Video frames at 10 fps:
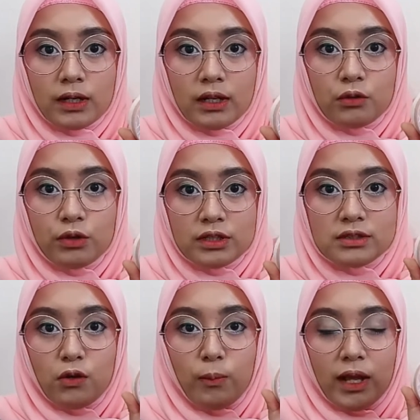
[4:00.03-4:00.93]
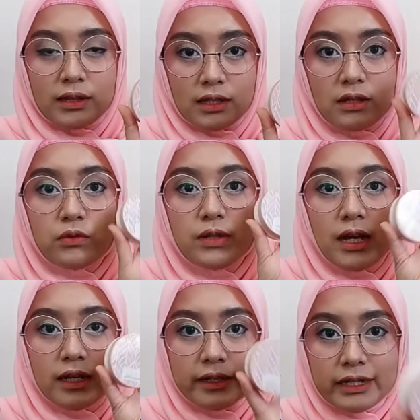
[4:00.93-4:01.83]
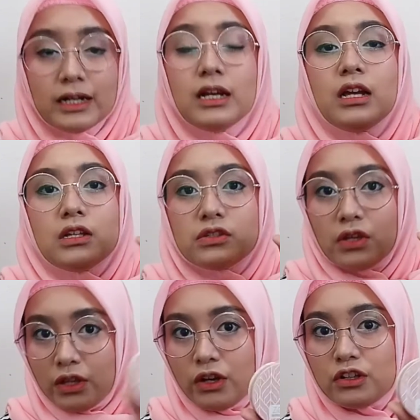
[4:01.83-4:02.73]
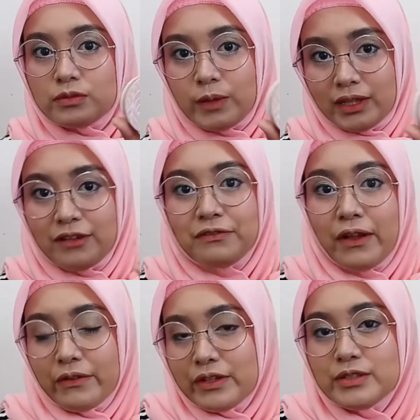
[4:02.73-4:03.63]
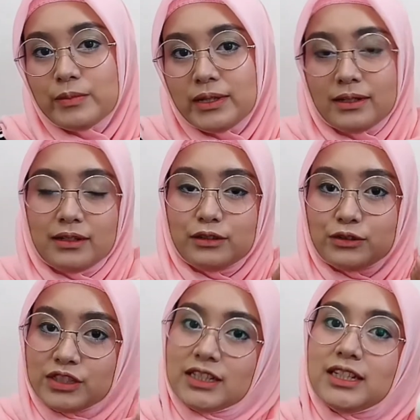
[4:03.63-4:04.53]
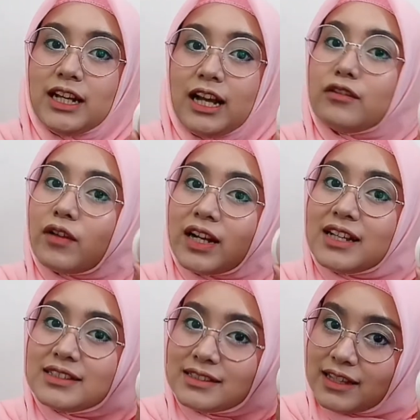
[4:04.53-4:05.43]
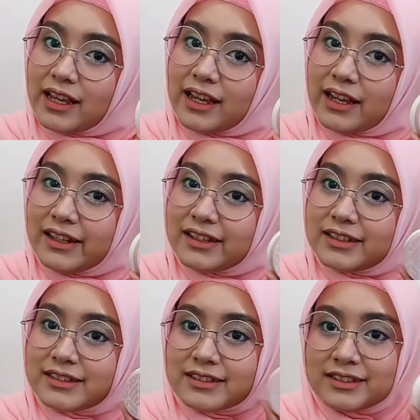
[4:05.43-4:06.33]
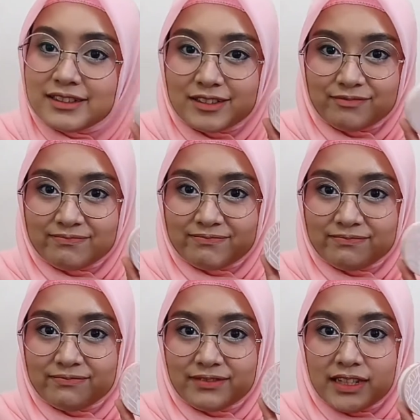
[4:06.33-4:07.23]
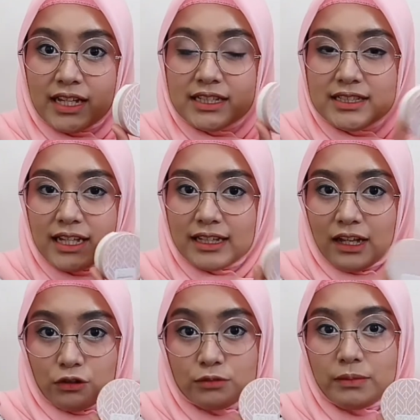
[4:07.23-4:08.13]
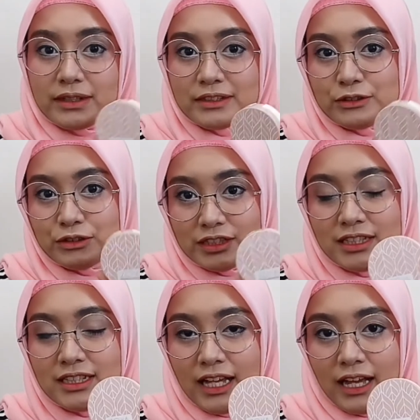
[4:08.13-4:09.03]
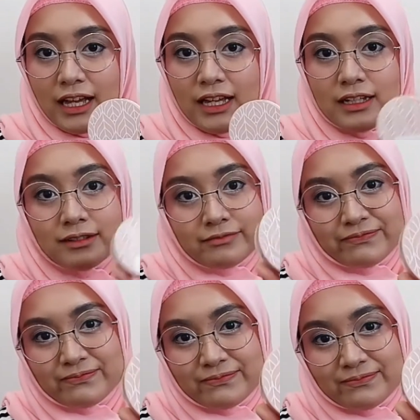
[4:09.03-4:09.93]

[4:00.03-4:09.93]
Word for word: warna kulit sawo matang udah ada Zoya Cosmetic Flowers Mineral Cushion dengan warna sand. jangan takut pakai cushion ya